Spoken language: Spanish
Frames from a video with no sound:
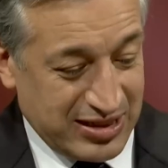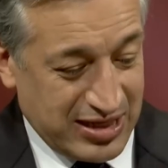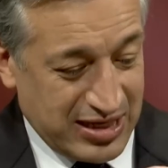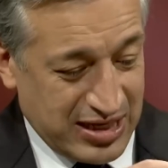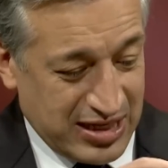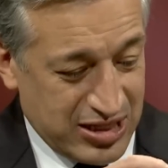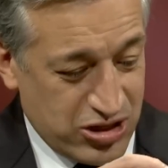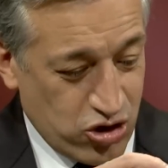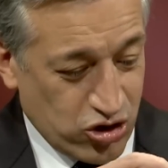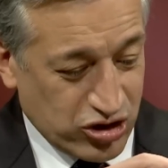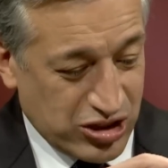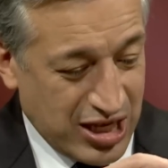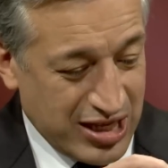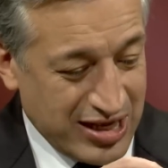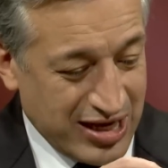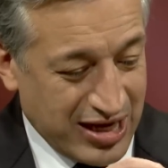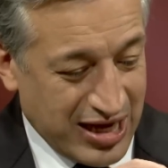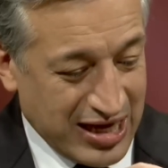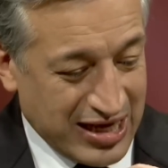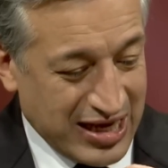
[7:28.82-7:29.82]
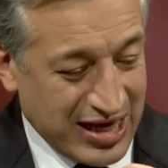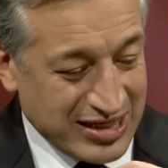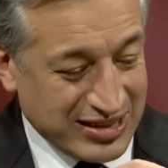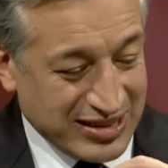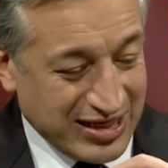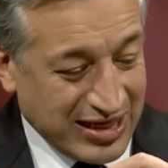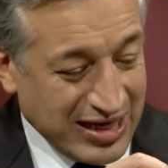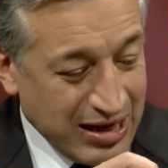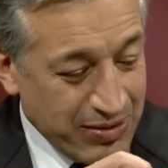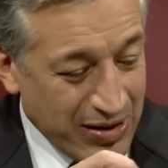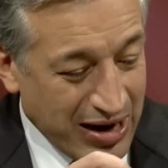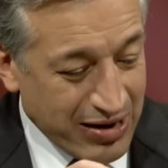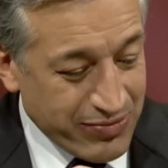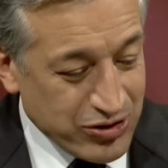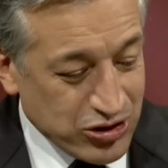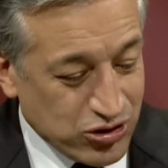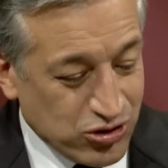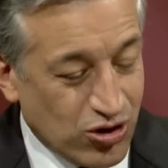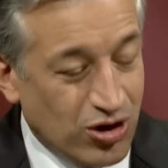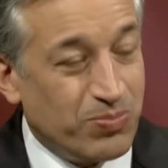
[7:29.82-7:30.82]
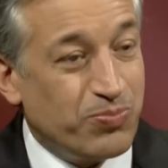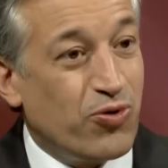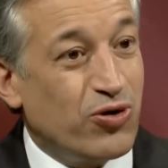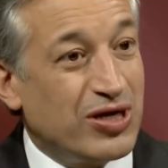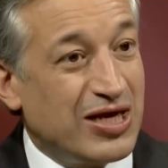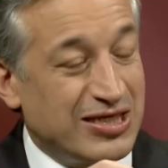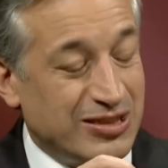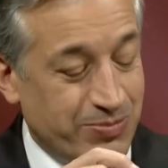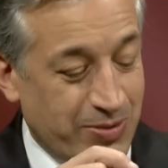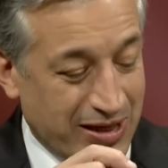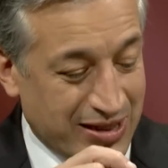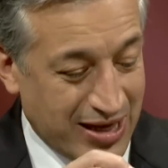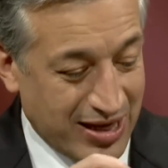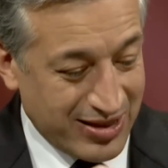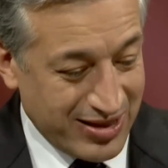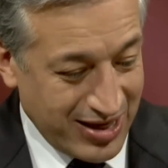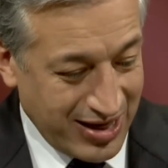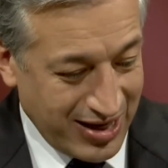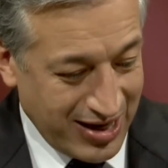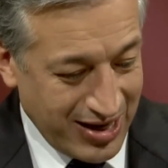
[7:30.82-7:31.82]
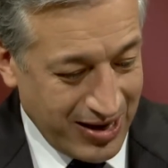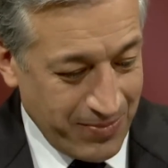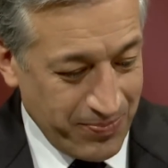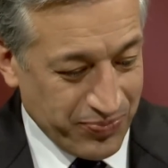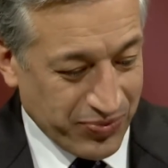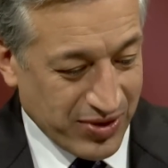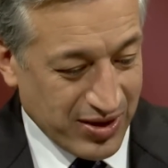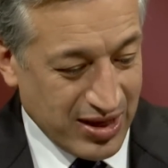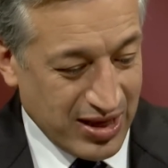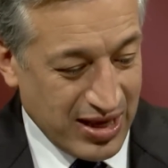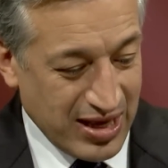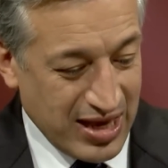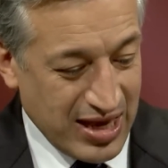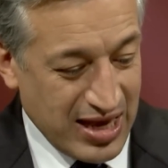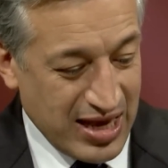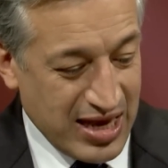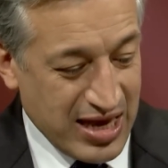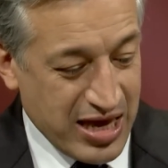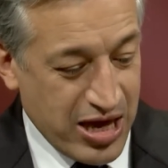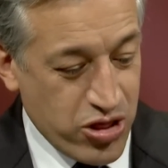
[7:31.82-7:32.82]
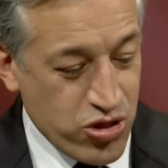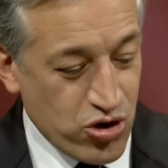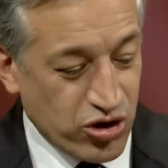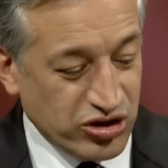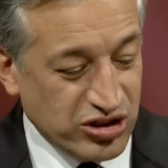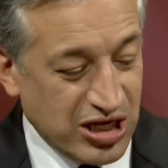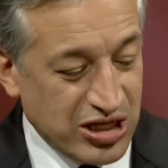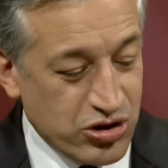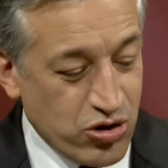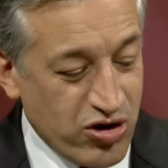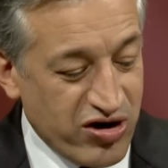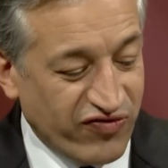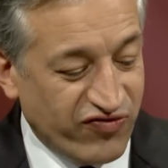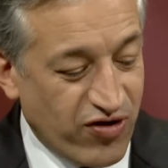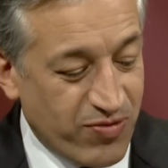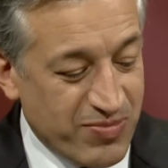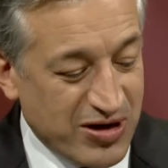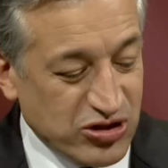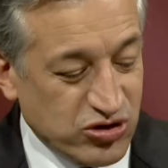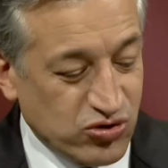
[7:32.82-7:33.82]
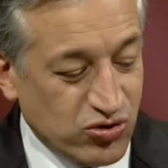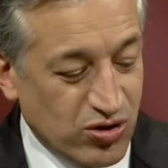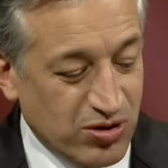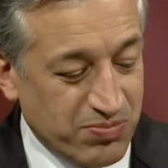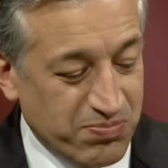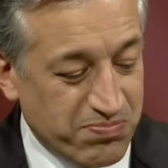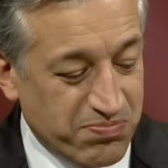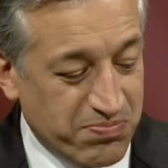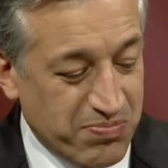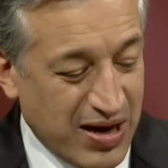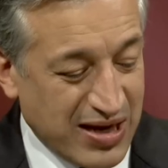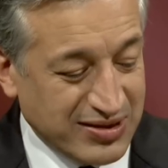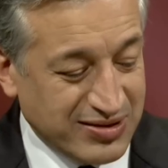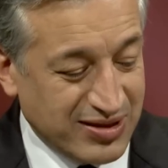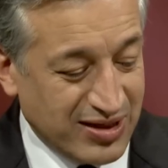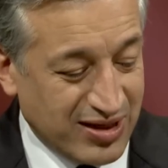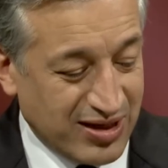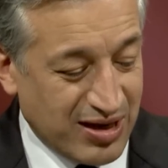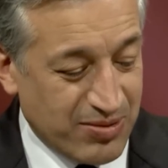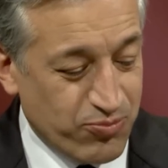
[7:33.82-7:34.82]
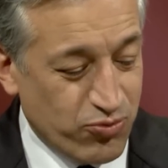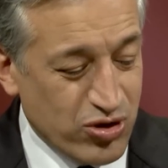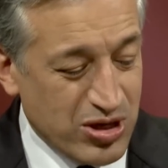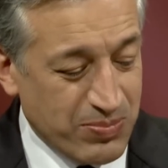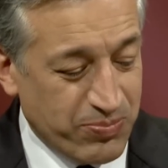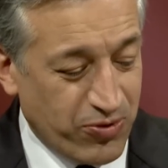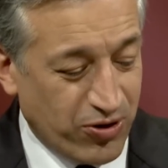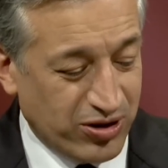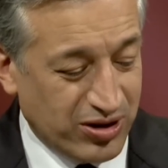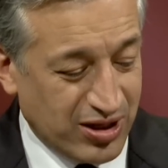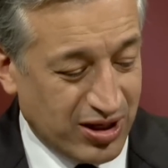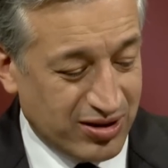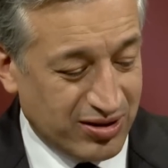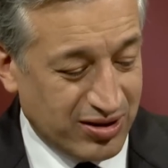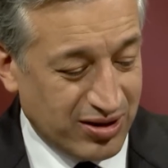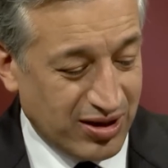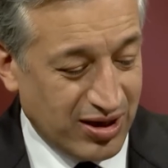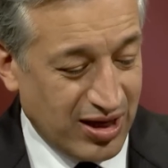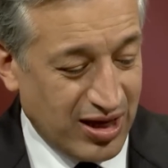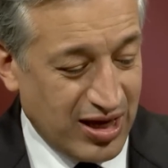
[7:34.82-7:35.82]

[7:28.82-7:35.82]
Dios le dije que escriba la visión porque es verdadera y Dios le dio información básica, muy importante.